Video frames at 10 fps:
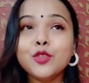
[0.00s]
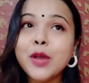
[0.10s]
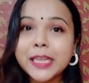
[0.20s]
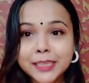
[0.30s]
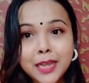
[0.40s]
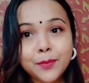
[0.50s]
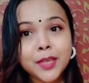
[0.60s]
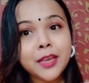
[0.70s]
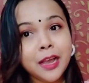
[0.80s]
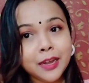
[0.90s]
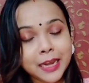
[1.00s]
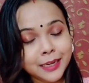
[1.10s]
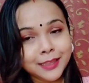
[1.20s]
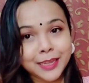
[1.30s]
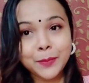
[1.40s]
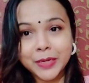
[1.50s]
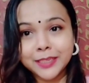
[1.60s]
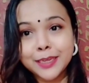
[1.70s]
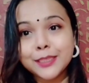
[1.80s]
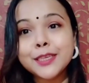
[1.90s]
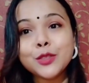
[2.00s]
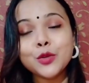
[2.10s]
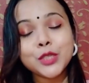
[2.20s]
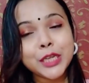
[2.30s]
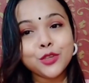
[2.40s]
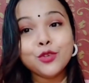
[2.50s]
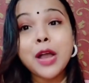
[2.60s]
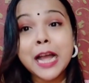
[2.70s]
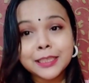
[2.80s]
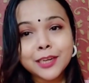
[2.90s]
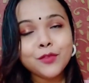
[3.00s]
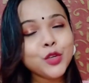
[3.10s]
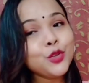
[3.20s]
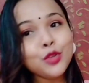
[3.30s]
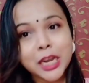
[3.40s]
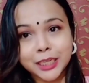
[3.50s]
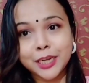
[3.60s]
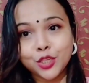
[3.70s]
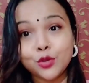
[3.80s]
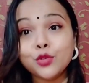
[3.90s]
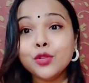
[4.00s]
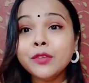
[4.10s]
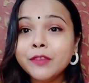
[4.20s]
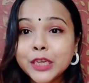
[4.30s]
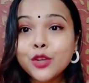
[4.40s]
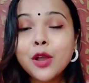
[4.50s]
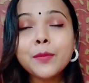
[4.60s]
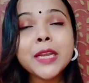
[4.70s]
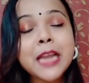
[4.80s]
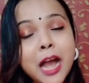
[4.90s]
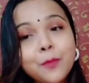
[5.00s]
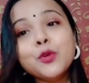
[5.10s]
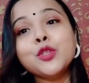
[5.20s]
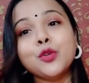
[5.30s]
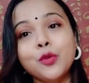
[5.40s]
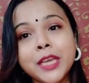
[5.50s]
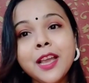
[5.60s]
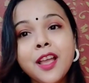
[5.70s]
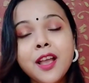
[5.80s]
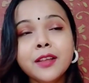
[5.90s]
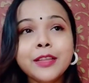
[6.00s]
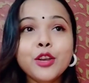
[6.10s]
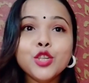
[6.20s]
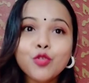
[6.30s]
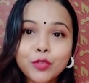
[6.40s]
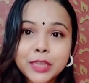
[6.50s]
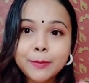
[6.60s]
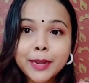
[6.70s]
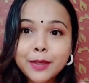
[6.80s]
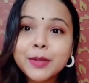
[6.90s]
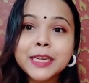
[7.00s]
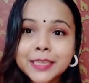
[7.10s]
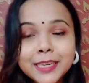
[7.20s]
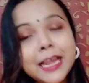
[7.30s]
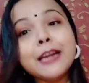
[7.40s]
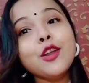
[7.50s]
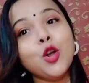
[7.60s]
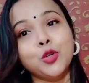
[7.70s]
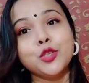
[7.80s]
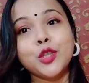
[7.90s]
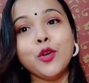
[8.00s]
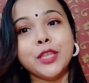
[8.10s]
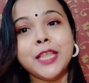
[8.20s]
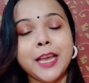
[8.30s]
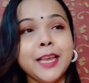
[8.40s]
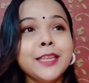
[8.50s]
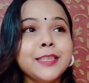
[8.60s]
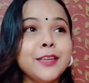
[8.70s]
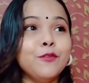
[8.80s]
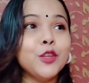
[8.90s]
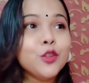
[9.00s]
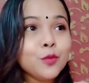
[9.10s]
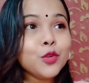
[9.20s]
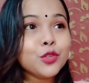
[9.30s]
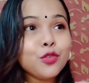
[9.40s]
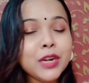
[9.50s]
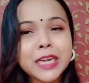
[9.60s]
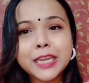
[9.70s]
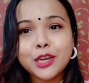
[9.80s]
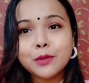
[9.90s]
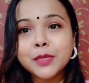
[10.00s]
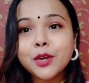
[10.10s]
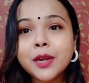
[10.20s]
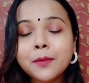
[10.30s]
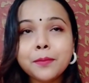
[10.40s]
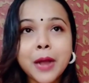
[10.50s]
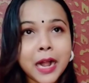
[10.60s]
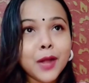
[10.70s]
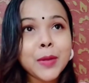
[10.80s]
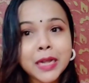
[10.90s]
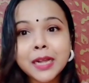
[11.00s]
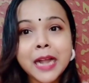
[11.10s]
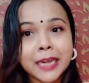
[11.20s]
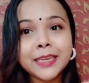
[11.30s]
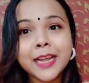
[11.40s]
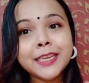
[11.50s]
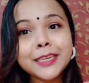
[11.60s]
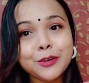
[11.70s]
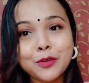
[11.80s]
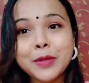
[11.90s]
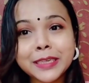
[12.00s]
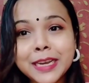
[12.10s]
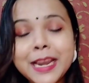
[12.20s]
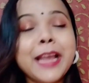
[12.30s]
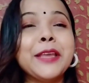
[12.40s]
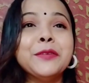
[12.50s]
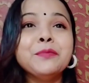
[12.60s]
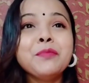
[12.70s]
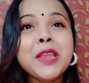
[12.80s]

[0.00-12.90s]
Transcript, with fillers: কিন্তু আজকে আমি কালকের থেকে বেটে গেছি তো সেই জন্য আজকের ভিডিও তো আশারই ছিল যদি ভিডিও আমি না পোস্ট করি তাহলে সন্ধেবেলা আমার নিজেরই একটা অস্বস্তি হতে থাকে যে ভিডিও পোস্ট করিনি কীরকম যেন ফাঁকা ফাঁকা খালি খালি কীরকম একটা লাগে